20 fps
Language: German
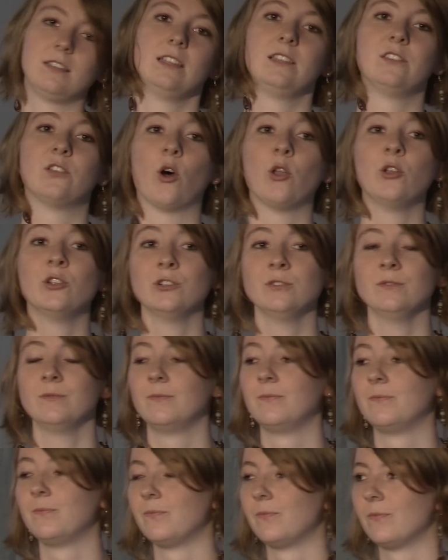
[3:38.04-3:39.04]
Die Sonne?
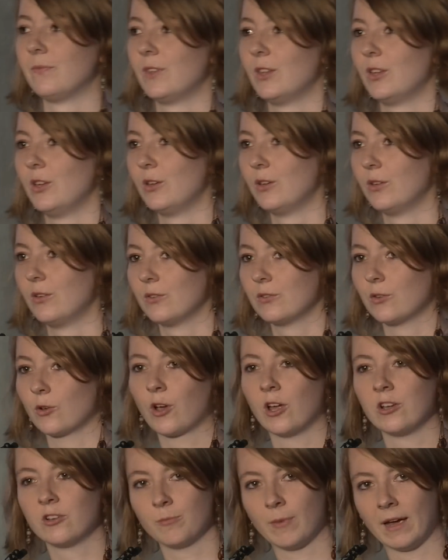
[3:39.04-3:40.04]
So
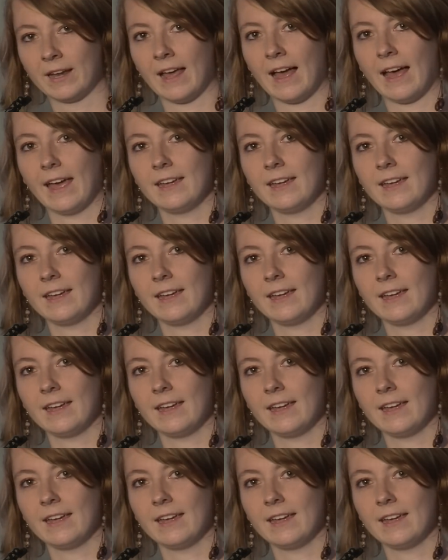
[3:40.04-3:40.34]
könnte meine